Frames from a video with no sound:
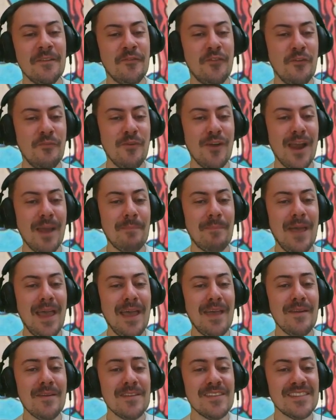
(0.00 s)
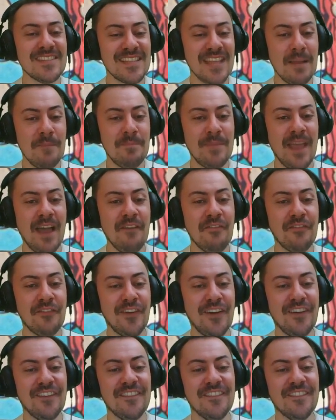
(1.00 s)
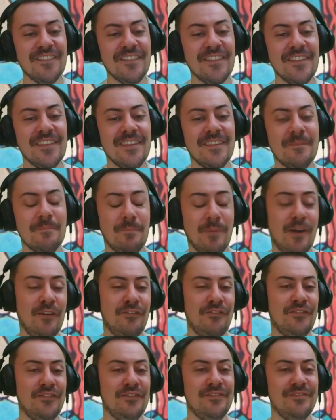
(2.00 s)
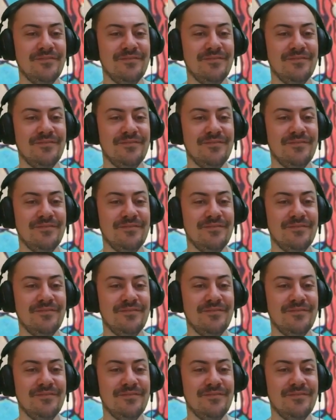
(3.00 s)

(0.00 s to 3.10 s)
Fous-moi la paix, sale piaf. Paf.